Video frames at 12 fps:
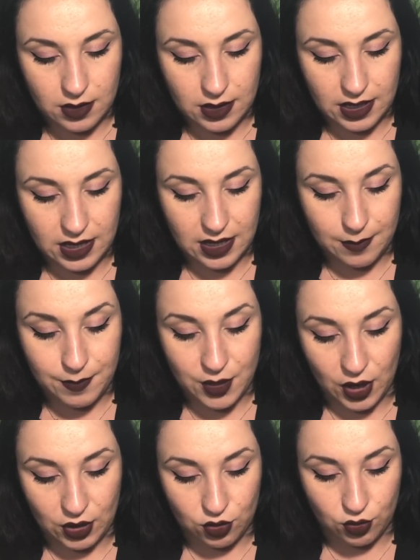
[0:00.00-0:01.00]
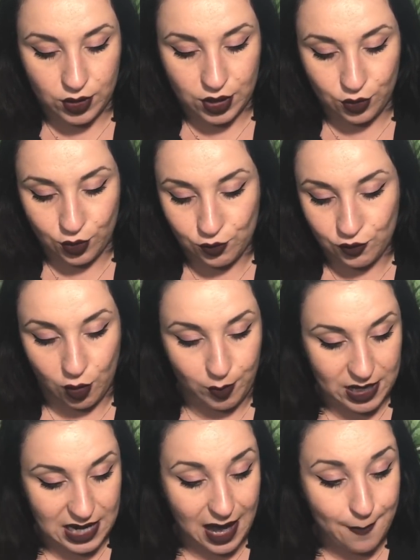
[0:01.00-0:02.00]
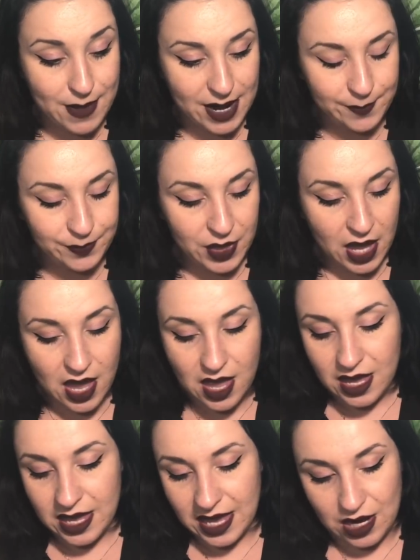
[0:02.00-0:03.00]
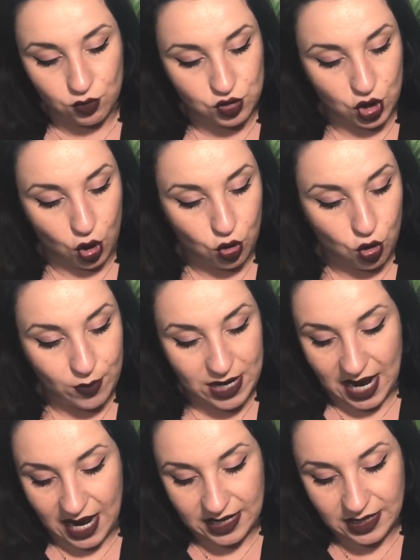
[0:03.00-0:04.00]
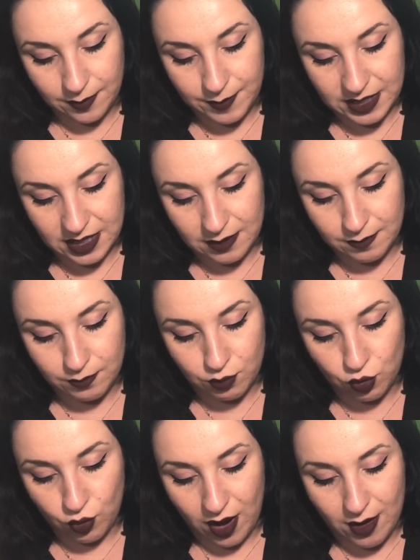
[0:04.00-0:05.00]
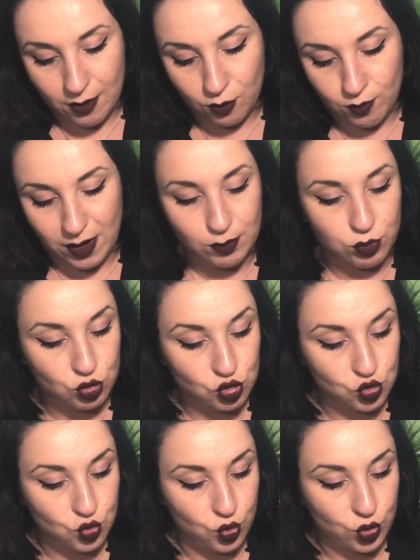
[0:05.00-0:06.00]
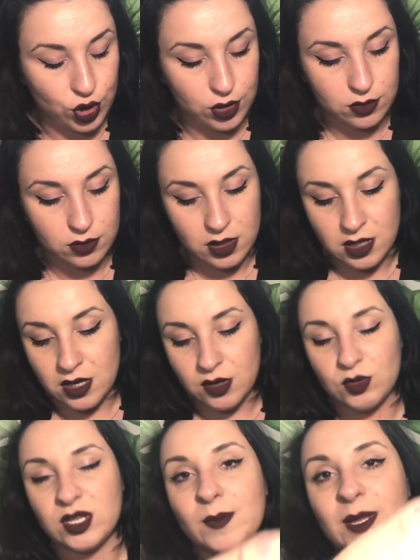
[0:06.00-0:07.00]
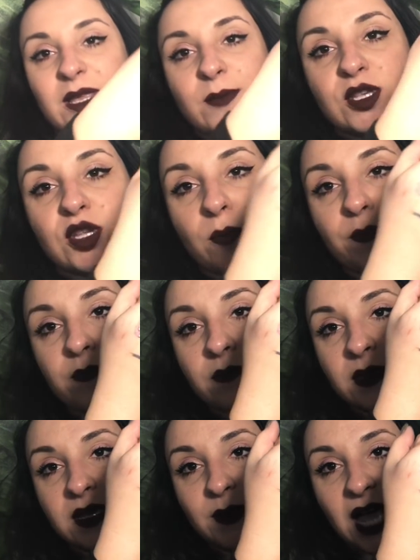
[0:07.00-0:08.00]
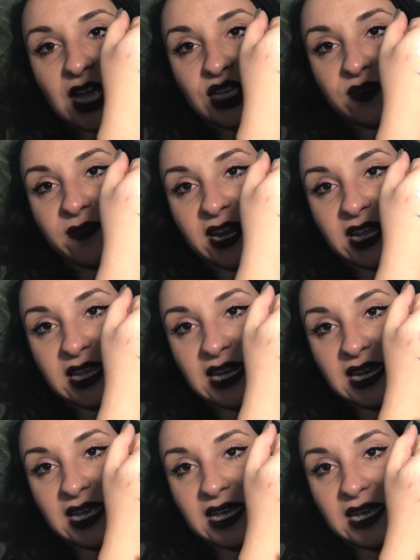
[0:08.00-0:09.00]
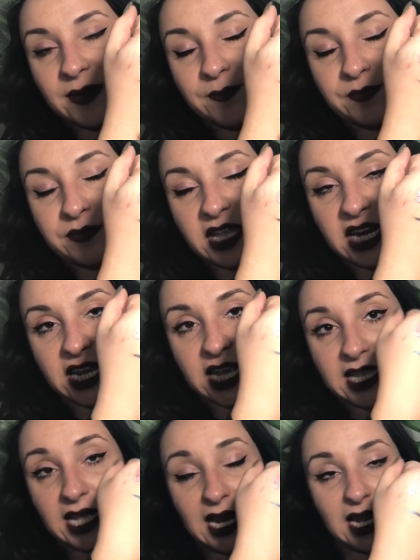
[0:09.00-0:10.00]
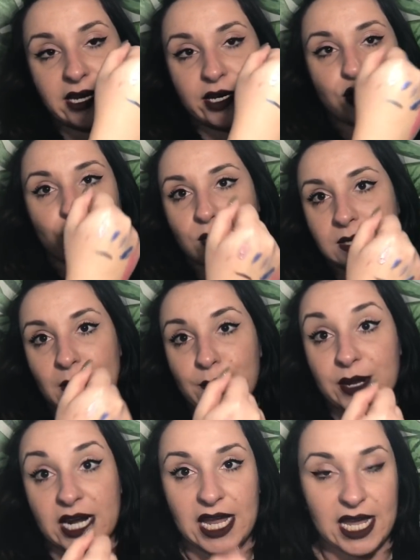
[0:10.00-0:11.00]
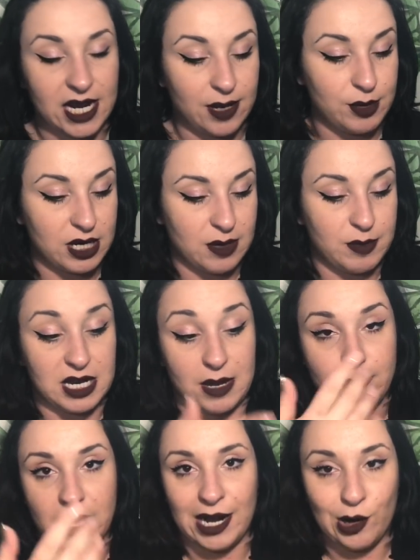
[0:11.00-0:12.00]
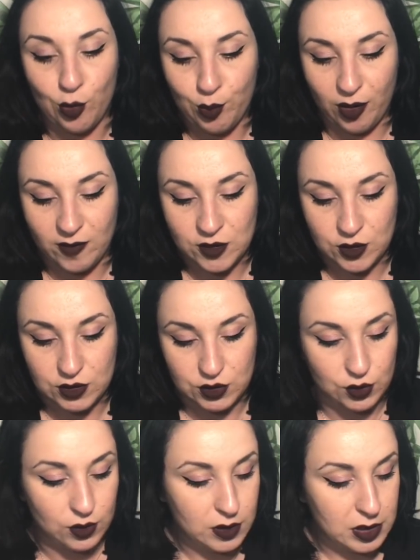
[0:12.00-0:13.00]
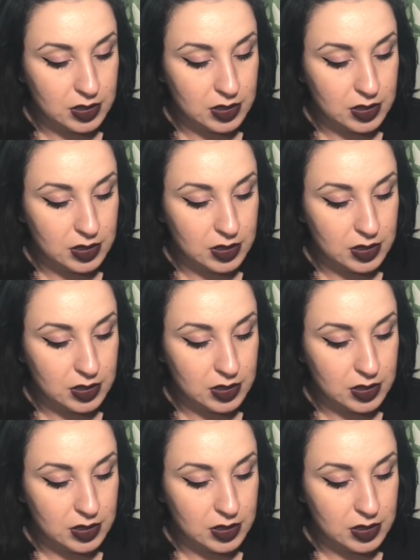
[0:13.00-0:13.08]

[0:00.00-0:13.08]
e però ecco non credo che lo userò per le labbra, e lo userò come liner perché il blu è un bel blu scuro, Ultimamente mi, sto, mi piace fare delle, mm, delle righe di liner non sempre nere, perché per cambiare anche un po', visto che sono